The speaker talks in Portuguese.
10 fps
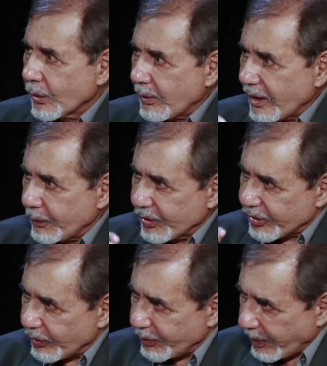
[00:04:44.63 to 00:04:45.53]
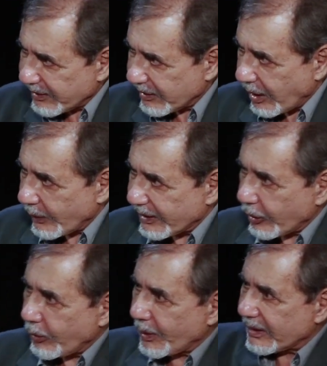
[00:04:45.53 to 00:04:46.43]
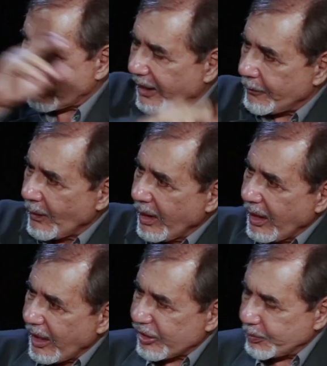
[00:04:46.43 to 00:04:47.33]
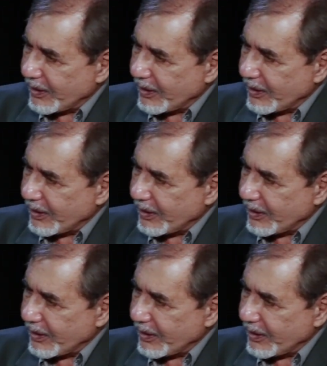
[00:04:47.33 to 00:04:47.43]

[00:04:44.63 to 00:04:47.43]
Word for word: uma reposição parcial até completar as